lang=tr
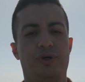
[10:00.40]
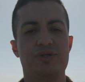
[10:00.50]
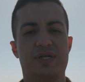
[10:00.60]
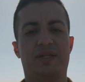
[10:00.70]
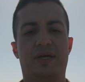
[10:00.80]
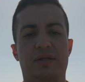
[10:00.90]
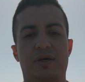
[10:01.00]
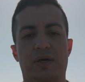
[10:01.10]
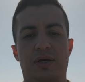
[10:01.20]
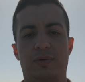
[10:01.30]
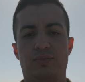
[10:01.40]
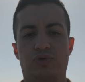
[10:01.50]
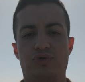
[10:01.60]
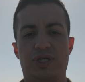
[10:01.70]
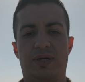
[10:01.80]
vuruyor. Zaten
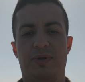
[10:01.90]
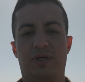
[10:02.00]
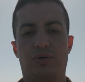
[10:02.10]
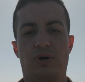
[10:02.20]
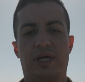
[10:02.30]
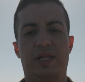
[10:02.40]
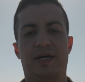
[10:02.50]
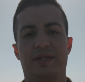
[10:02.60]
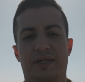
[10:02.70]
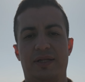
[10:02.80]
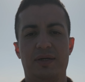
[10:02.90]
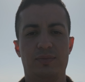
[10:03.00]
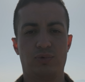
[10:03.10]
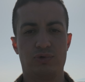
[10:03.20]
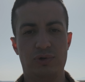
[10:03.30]
bu üzerindeki gölgelerden de
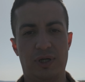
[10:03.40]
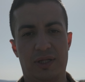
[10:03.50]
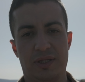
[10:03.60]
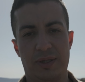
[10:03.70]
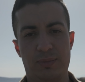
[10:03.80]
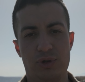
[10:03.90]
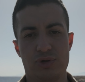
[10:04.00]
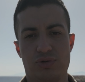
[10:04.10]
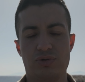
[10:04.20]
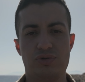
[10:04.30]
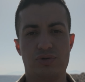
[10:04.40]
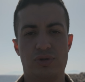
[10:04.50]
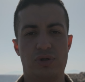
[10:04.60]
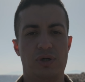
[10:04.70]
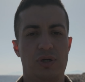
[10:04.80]
bunu anlayabiliyorsunuz.
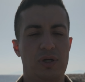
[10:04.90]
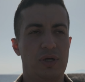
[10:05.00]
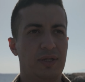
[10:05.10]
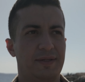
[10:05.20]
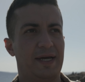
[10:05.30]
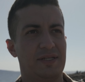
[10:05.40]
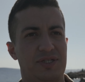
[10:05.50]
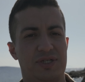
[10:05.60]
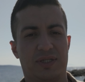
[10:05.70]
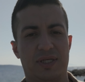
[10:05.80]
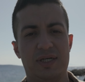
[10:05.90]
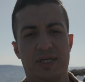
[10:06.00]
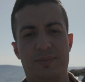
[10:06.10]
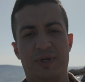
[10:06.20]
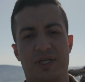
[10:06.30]
Ters ışıkta
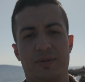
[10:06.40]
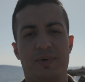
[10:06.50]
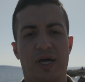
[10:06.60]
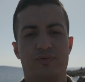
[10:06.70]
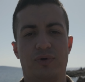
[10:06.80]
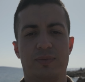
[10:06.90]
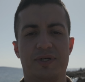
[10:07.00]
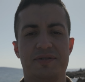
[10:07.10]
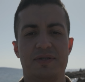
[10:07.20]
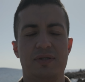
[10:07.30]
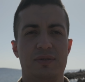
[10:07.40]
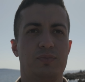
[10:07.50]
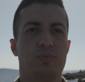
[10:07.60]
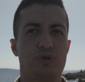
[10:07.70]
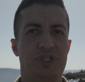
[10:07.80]
kameranın performansı
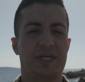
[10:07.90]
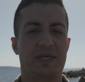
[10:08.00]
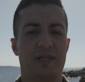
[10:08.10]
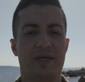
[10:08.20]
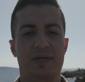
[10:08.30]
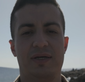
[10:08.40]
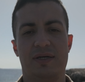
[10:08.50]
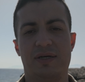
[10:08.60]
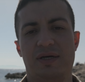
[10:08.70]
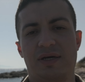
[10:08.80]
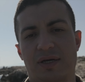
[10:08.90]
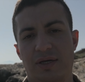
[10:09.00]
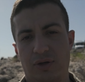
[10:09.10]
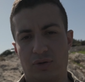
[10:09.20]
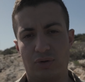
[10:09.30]
bu şekilde.
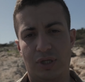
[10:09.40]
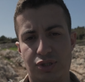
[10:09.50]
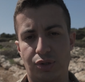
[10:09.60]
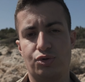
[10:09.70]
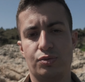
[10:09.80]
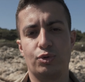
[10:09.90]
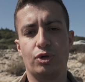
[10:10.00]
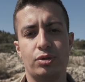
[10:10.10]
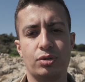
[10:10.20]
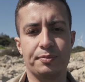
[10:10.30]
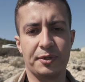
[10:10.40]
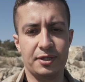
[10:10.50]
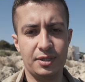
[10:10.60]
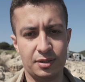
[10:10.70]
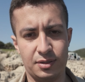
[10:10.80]
Güneşe yüzümü
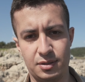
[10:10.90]
döndüğümde de